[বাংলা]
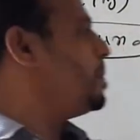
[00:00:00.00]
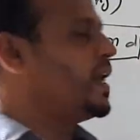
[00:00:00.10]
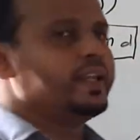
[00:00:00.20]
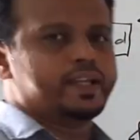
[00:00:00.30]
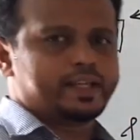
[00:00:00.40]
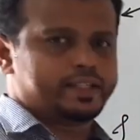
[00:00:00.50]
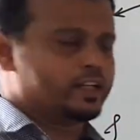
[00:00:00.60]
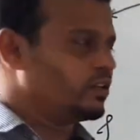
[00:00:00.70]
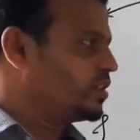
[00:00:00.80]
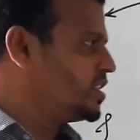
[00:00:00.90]
বালিকাকে
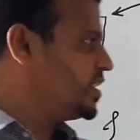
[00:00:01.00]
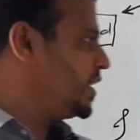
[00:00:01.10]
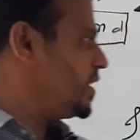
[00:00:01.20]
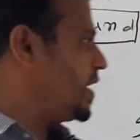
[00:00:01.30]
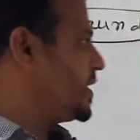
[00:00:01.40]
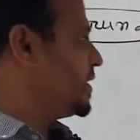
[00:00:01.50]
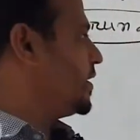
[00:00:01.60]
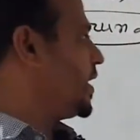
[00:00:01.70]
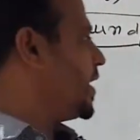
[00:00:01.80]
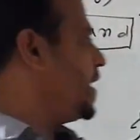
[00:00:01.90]
দেখলাম অর্থাৎ যে নাচে
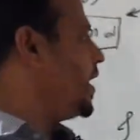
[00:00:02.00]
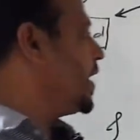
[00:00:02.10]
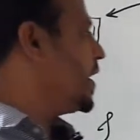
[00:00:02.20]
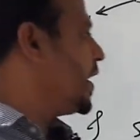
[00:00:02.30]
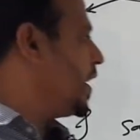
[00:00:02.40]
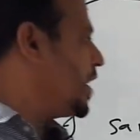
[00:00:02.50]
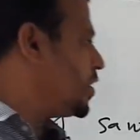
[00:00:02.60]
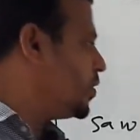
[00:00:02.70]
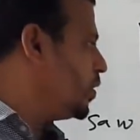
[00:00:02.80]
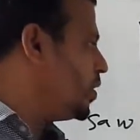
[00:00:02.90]
এখানে
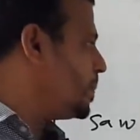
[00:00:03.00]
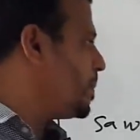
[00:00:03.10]
এটা হলো